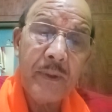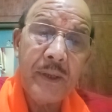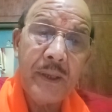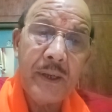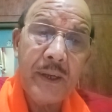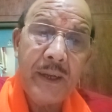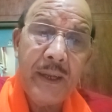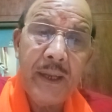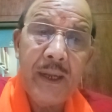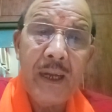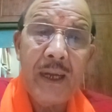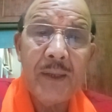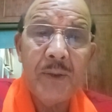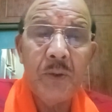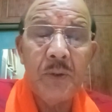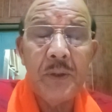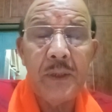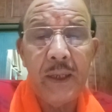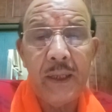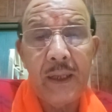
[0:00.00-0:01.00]
गिरने का
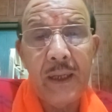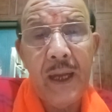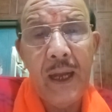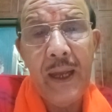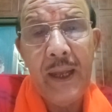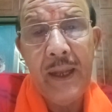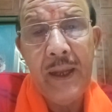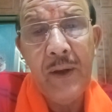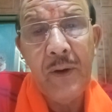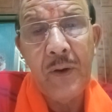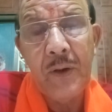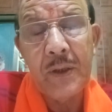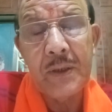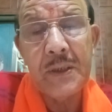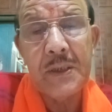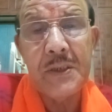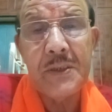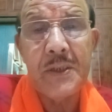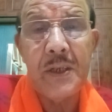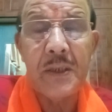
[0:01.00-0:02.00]
जो तरीका है
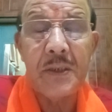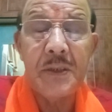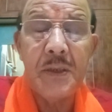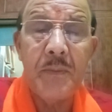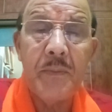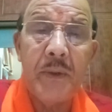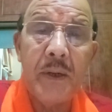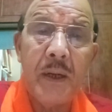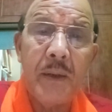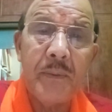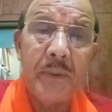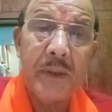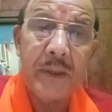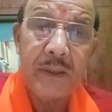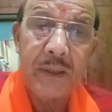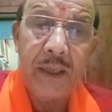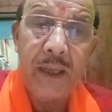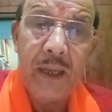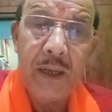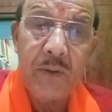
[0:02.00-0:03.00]
और किस ढंग से बर्फ़
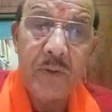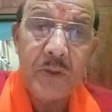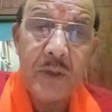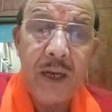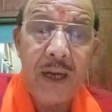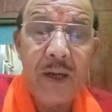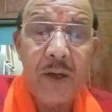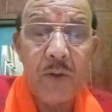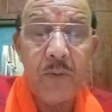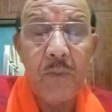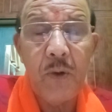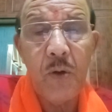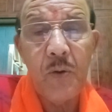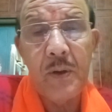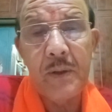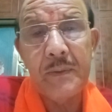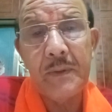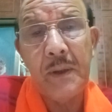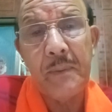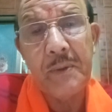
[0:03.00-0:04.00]
गिरती है उसका अनुभव
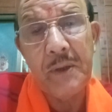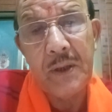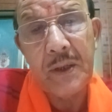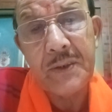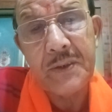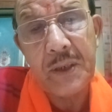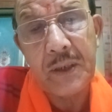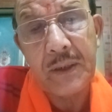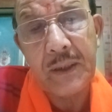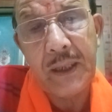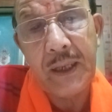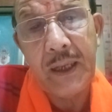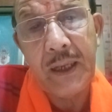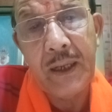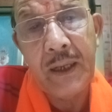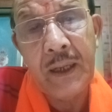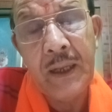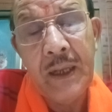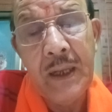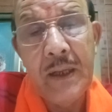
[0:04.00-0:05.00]
हम तभी कर सकते
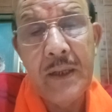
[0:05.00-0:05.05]
हैं